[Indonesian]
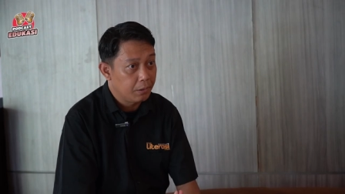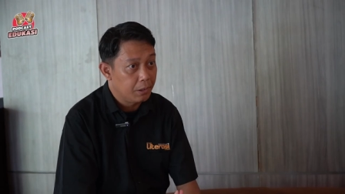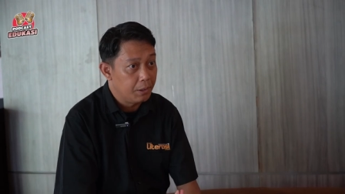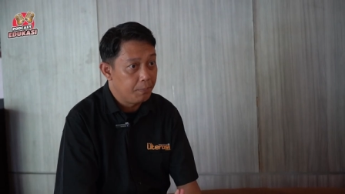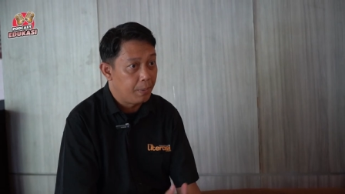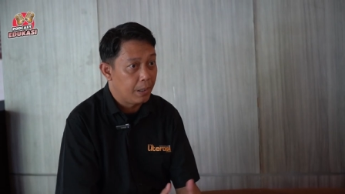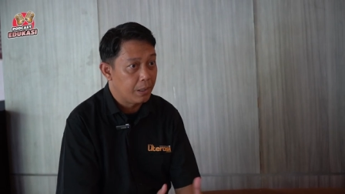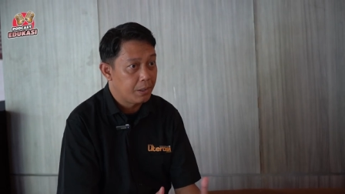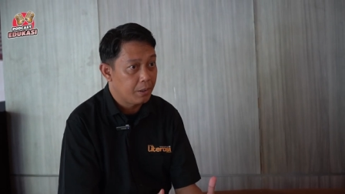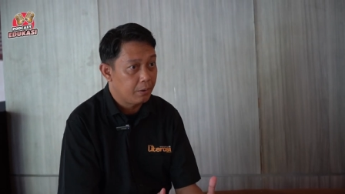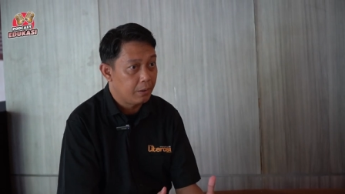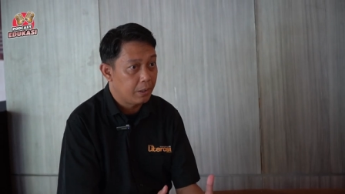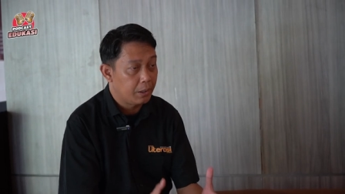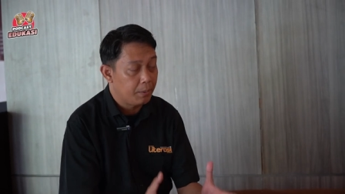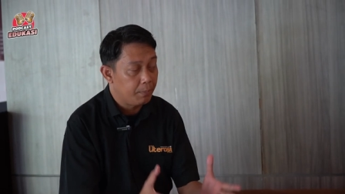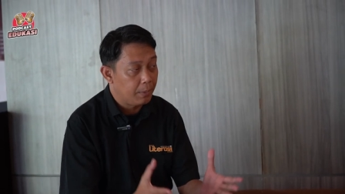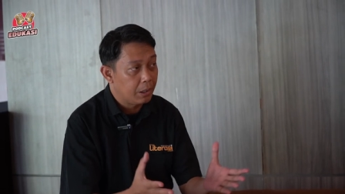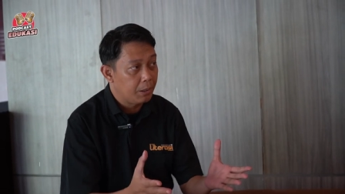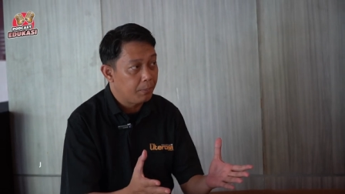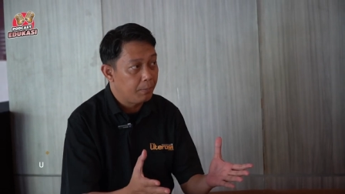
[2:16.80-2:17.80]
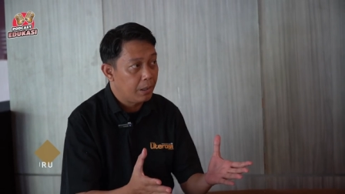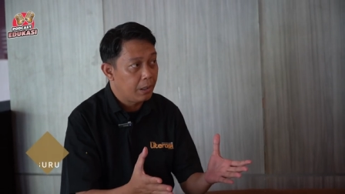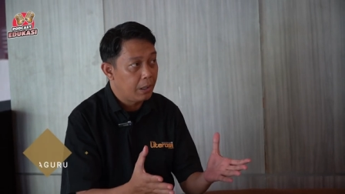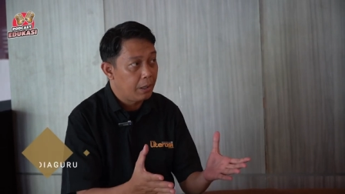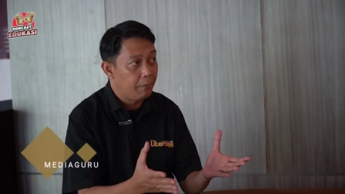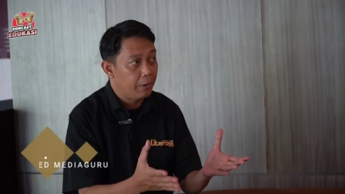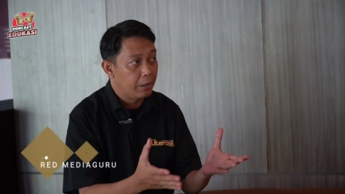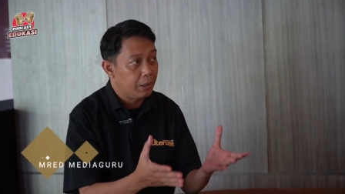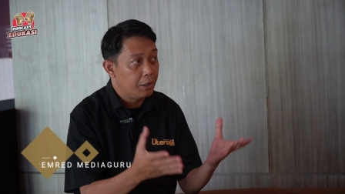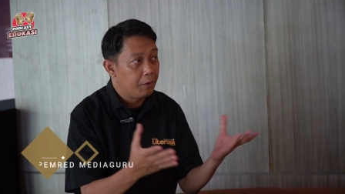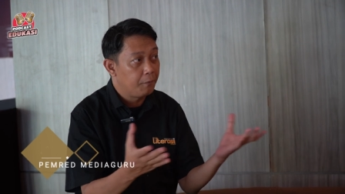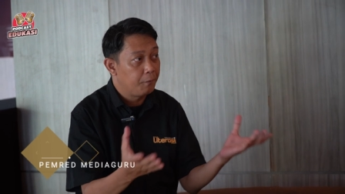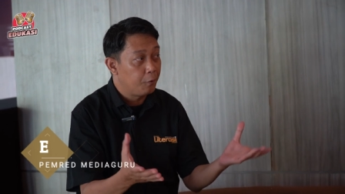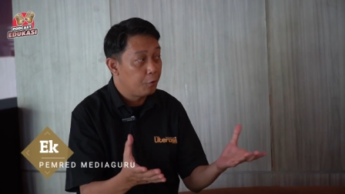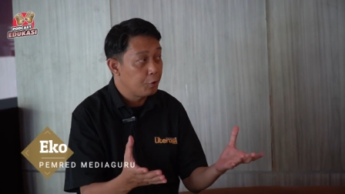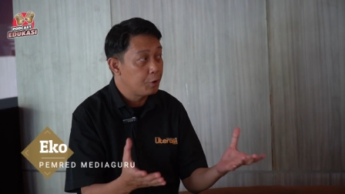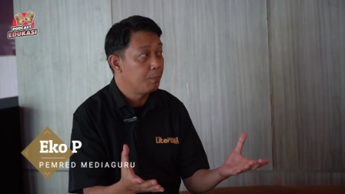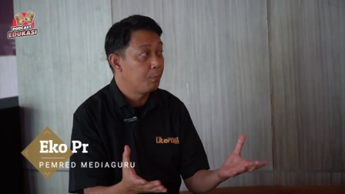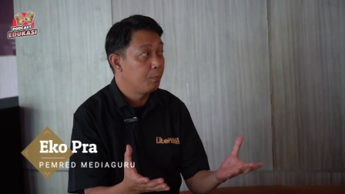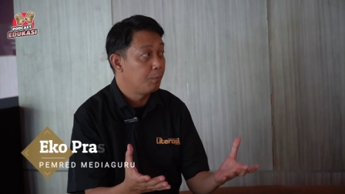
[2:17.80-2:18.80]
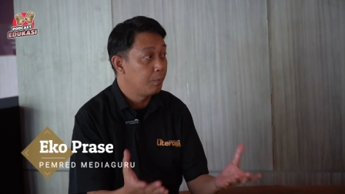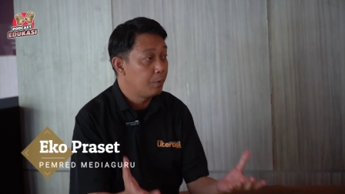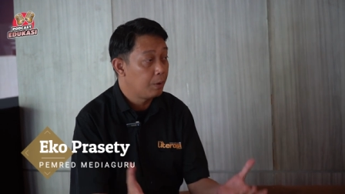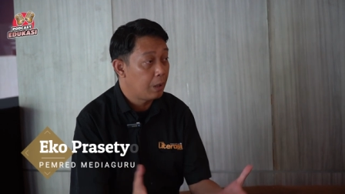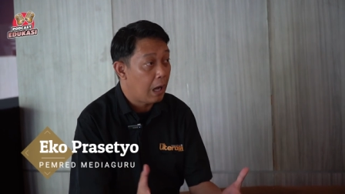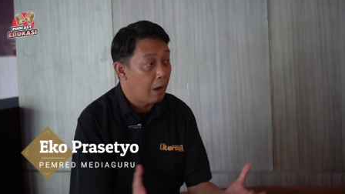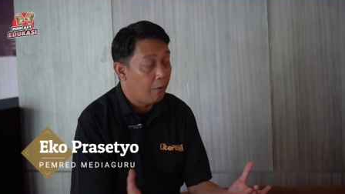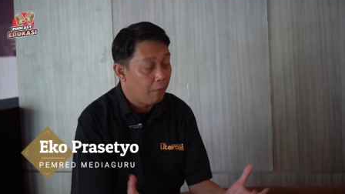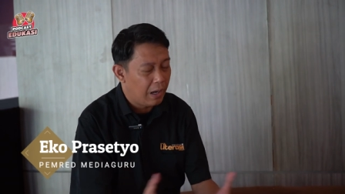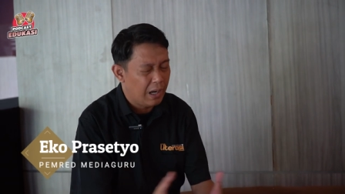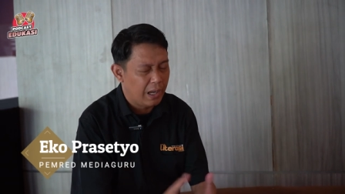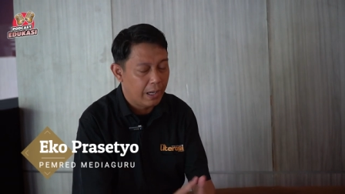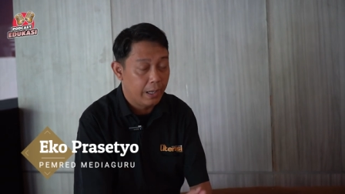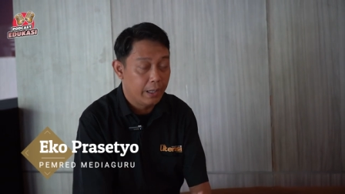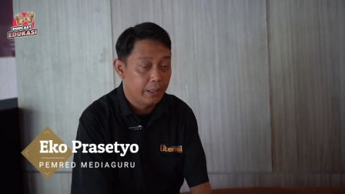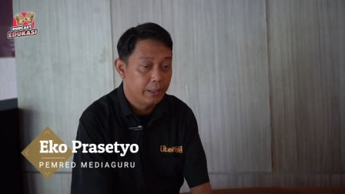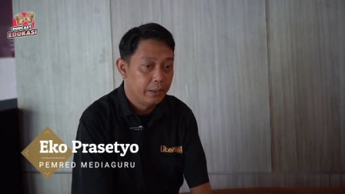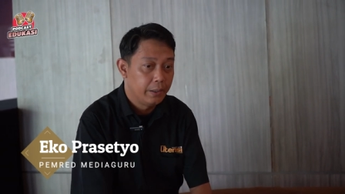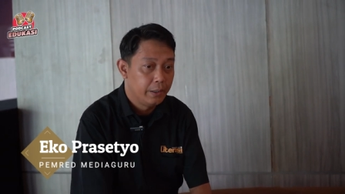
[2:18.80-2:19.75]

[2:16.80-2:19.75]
dibaca oleh teman-teman lewat info awal ya.